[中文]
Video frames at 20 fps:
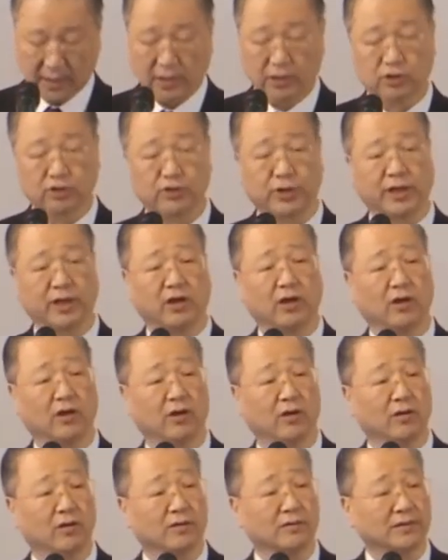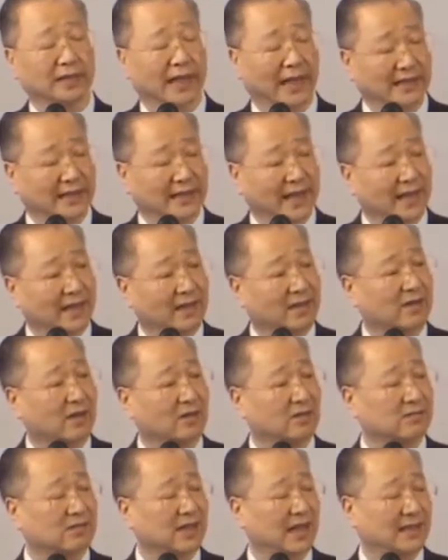最后。台长
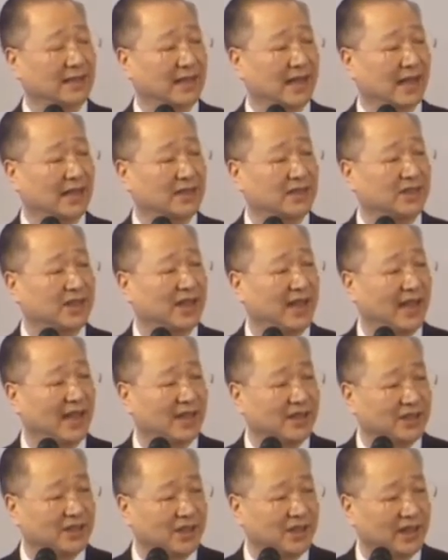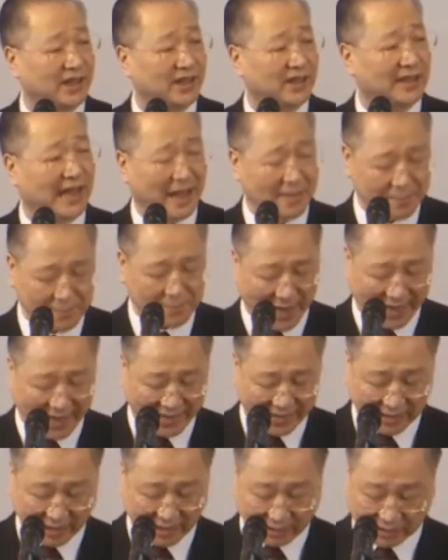告诉大家：千金难
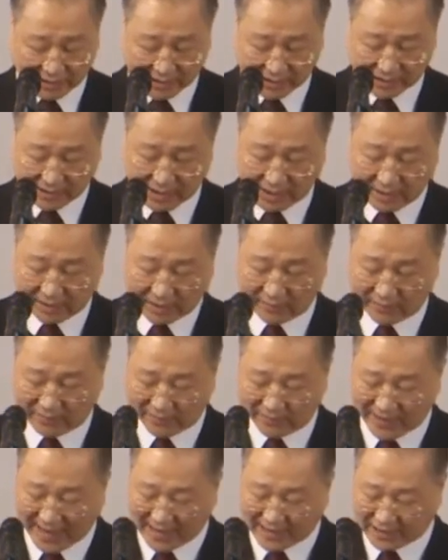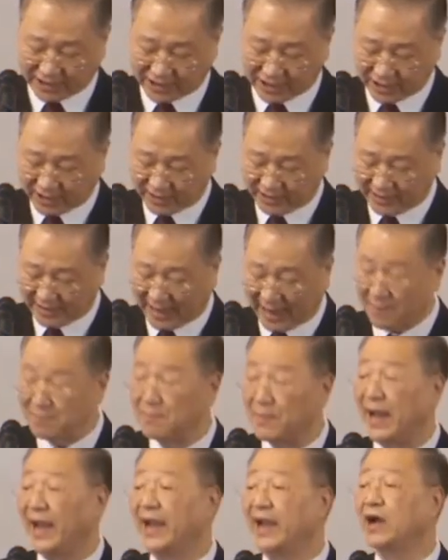买早知道，万金难
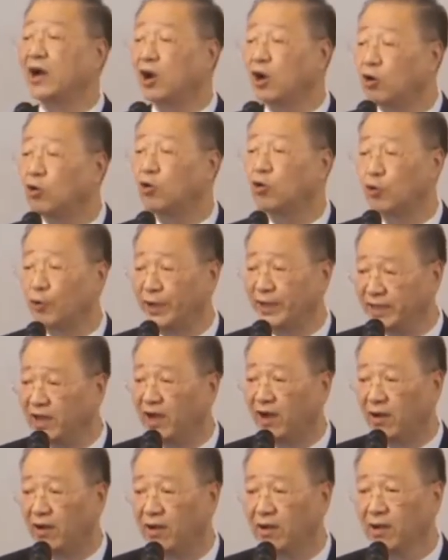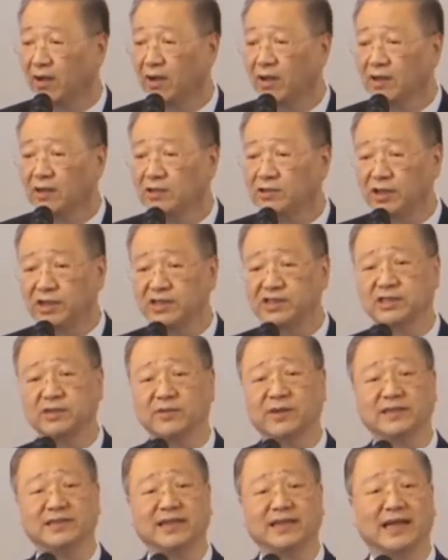买后悔药。所以
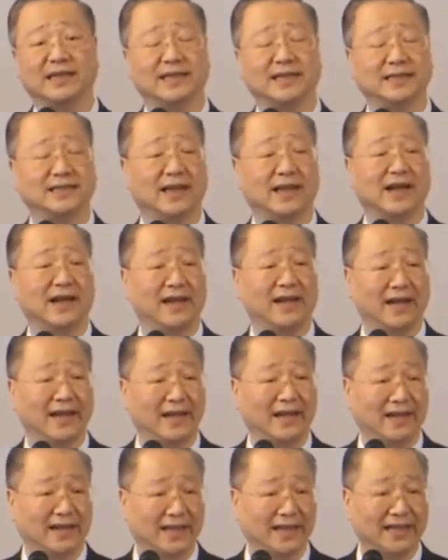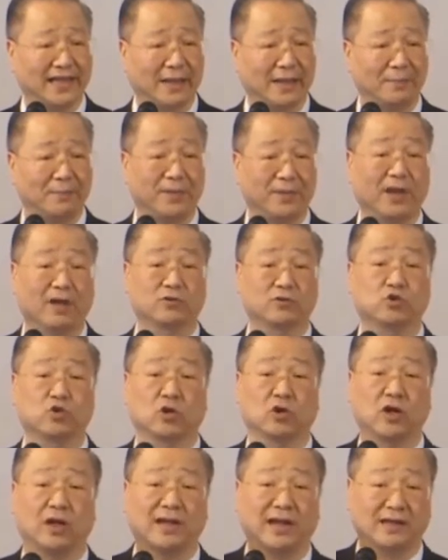希望大家在二零二零年不要
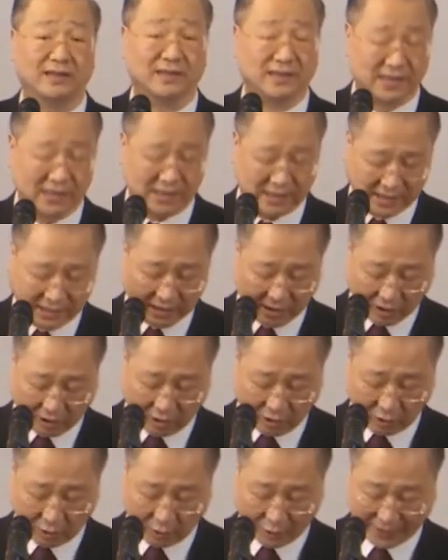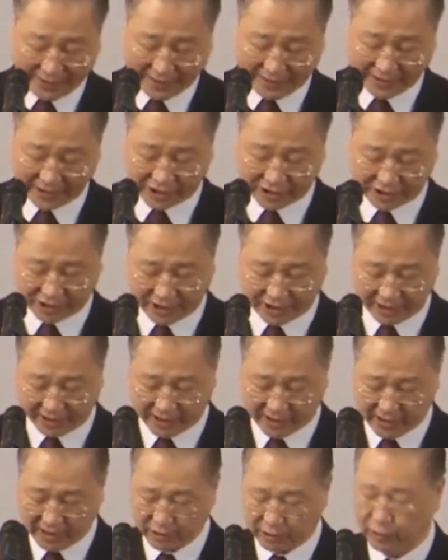做让自己后悔的事情。
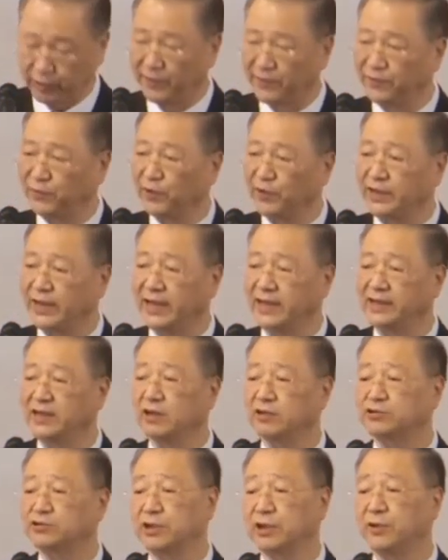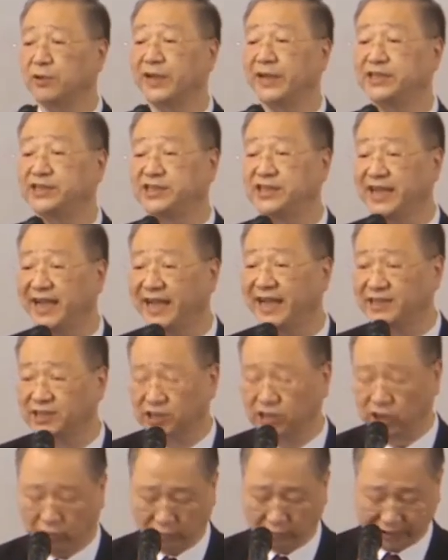学佛人要学会接
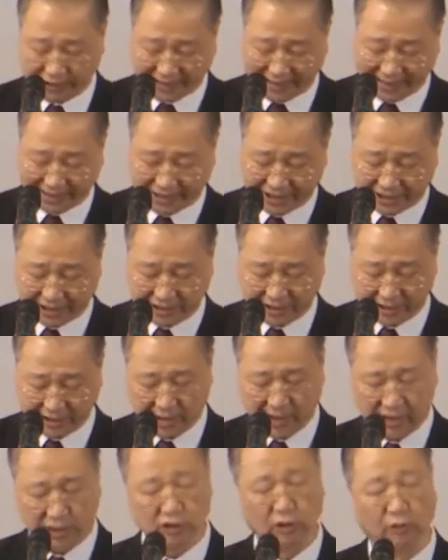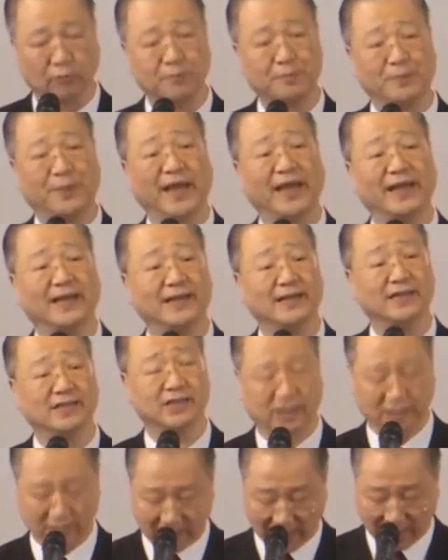受现实，从别人
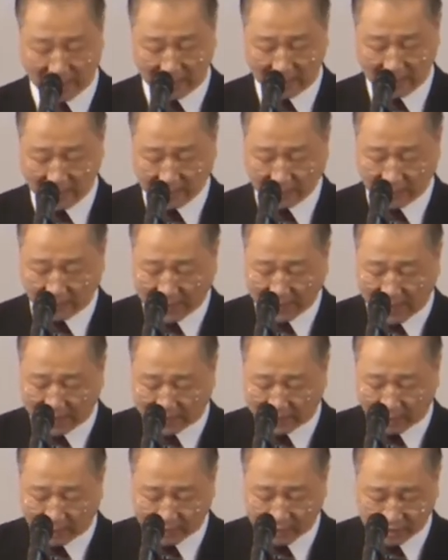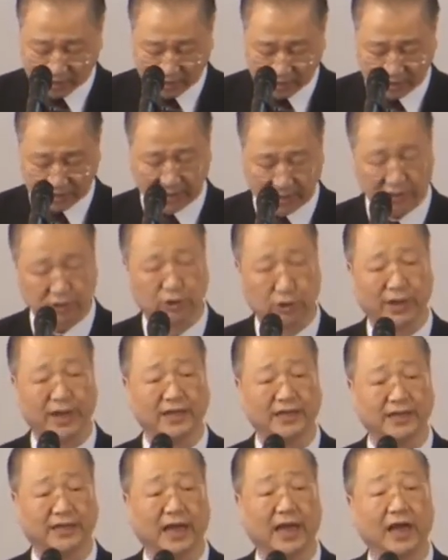身上要看到自己的
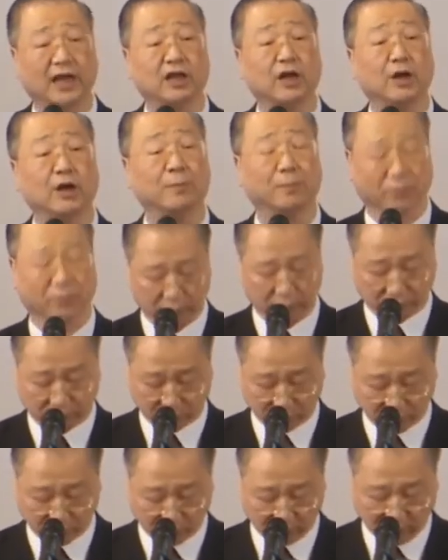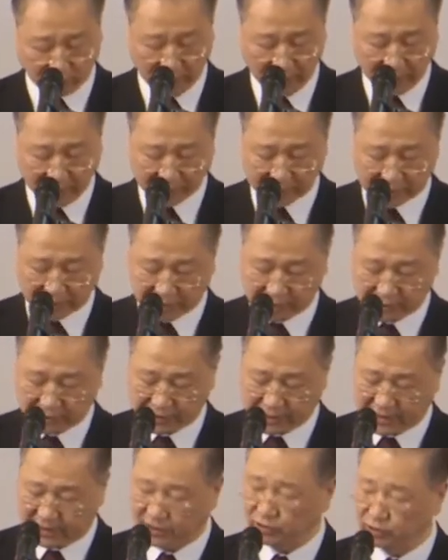缺点和不足，知
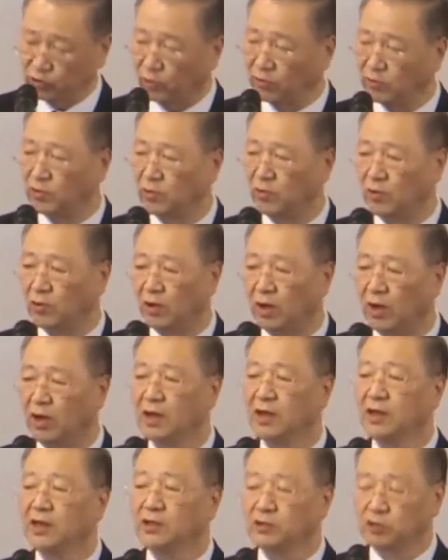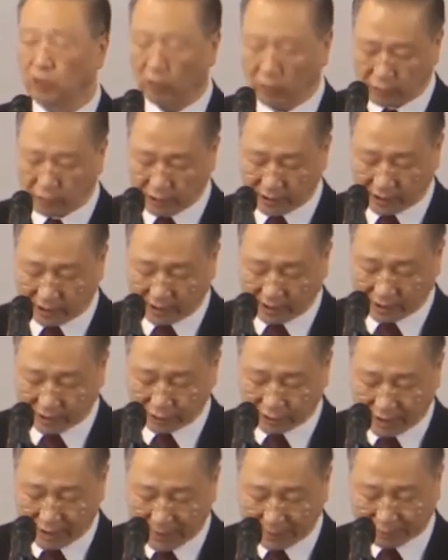因懂果，懂得
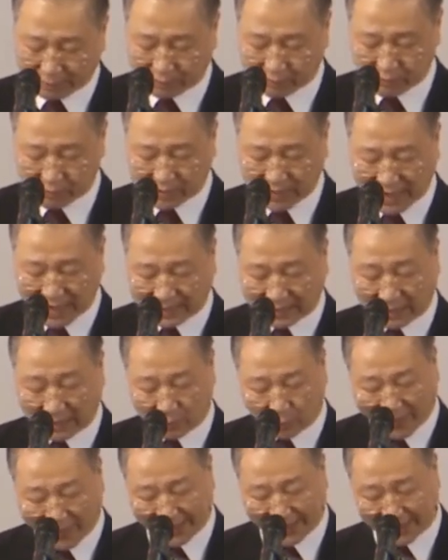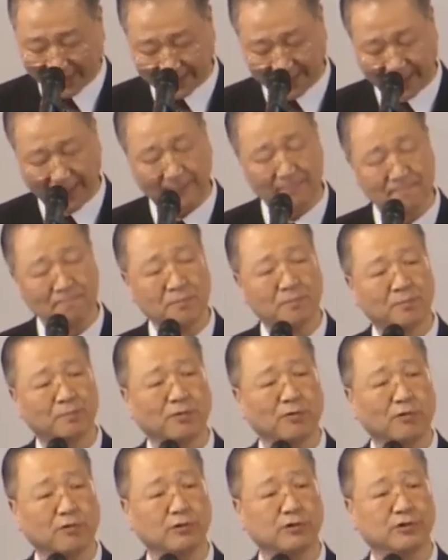学菩萨为因，
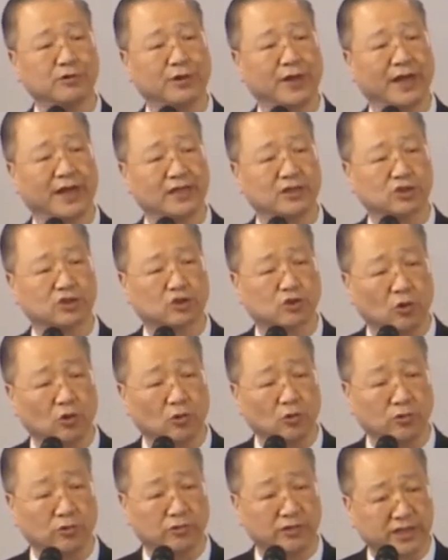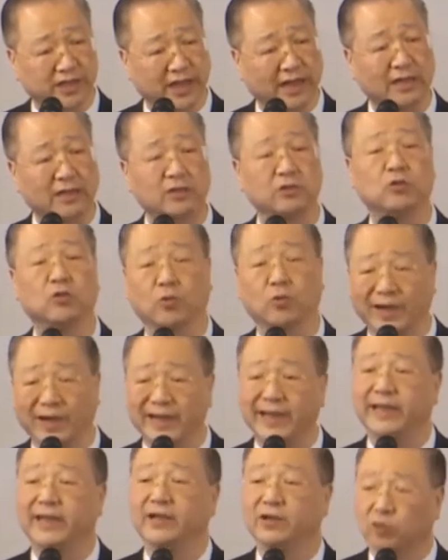不学众生
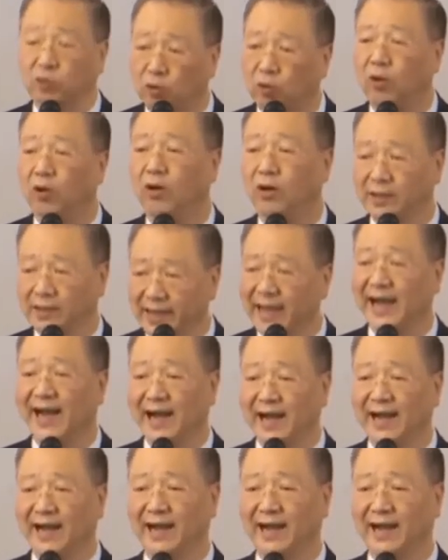为果呀。